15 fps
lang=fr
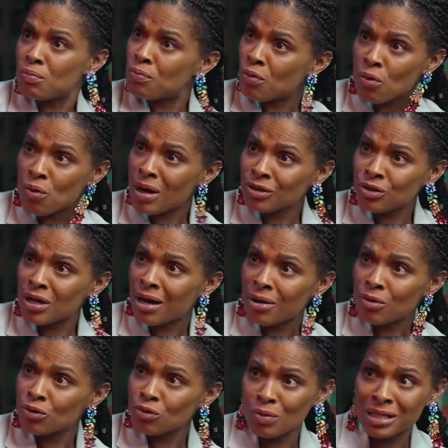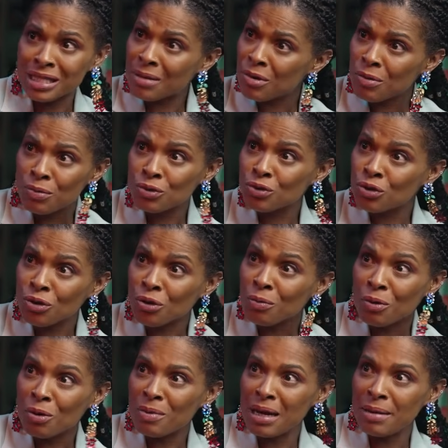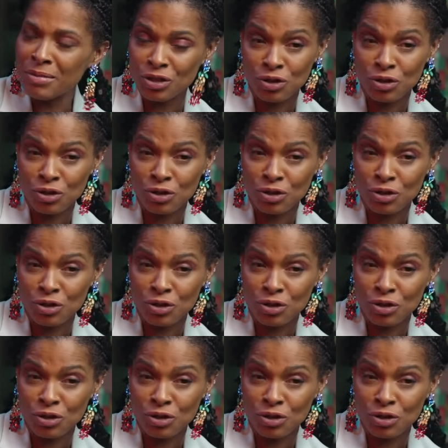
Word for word: pourquoi tu as honte Moi, ça ne me pose aucun problème.